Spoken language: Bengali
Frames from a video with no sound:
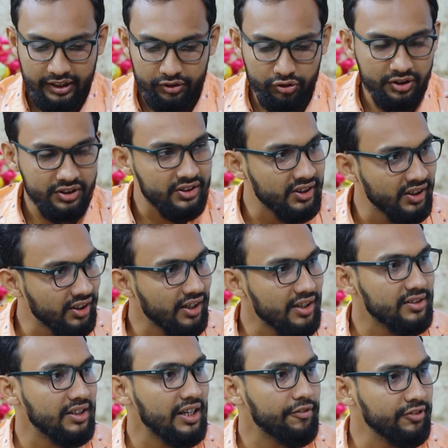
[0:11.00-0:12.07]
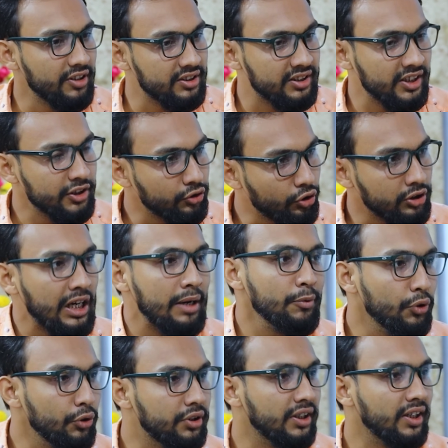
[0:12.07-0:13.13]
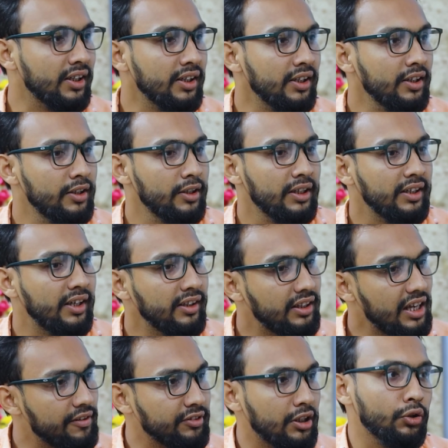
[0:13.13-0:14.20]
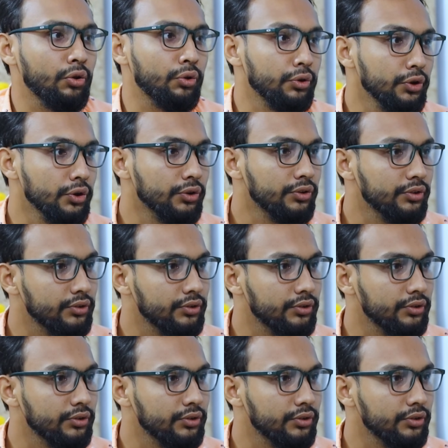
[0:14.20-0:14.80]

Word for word: একজন স্ত্রীর কাছে আপনি শ্রেষ্ঠ স্বামী হইতে গেলে কিতা আপনার করণীয়